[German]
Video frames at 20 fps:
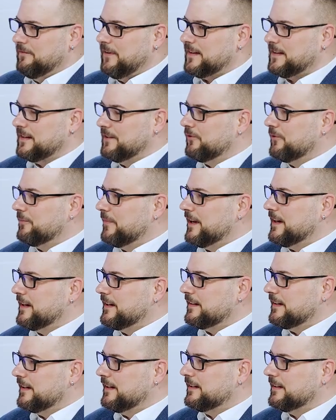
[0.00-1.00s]
Was ich von
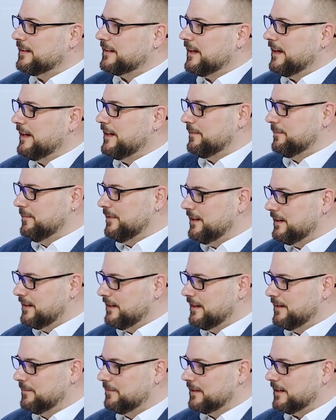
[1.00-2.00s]
meiner Tätigkeit
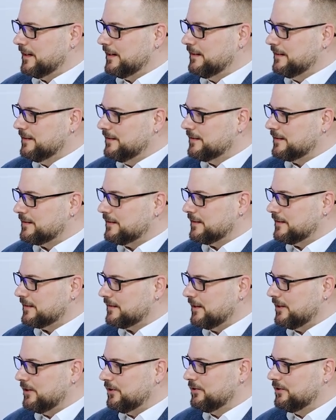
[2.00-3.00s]
mitnehmen kann, ist,
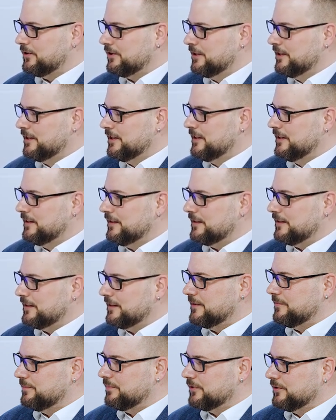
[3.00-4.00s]
dass auch
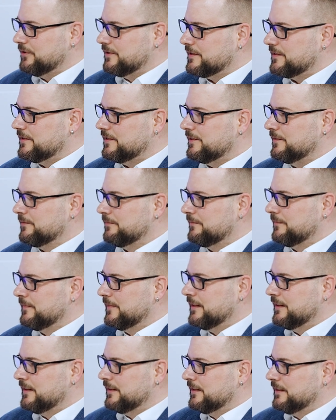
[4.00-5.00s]
äh, Brüssel
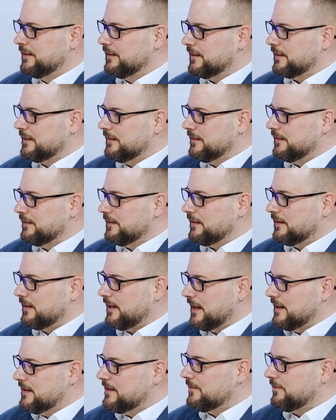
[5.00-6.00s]

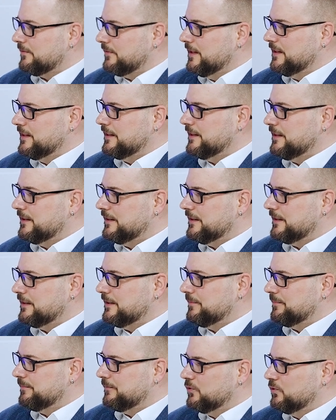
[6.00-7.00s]
ganz viele
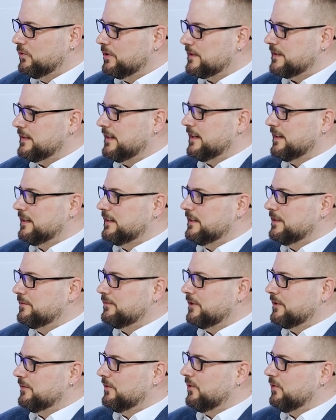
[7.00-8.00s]
ähm, Ursachen
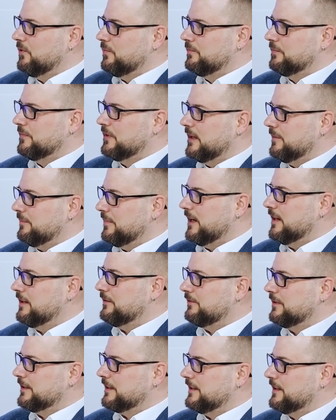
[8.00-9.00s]
liefert, warum der
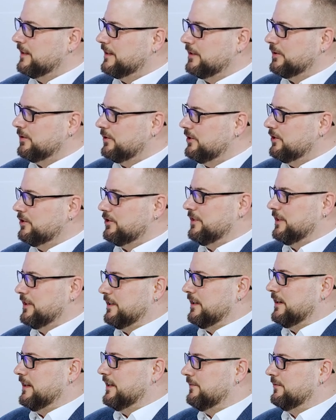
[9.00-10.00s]
Bahnverkehr in
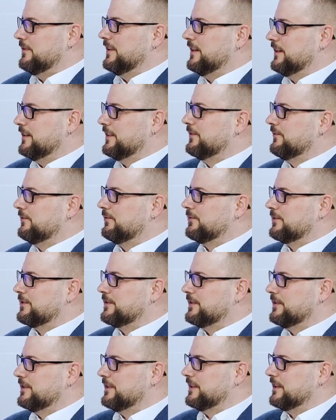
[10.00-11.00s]
Deutschland einfach nicht
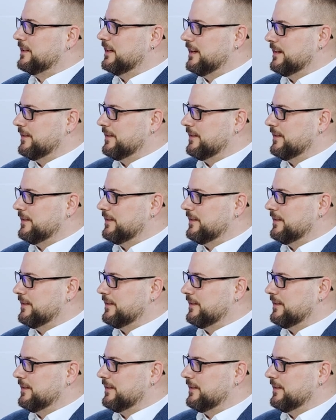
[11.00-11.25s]
funktioniert.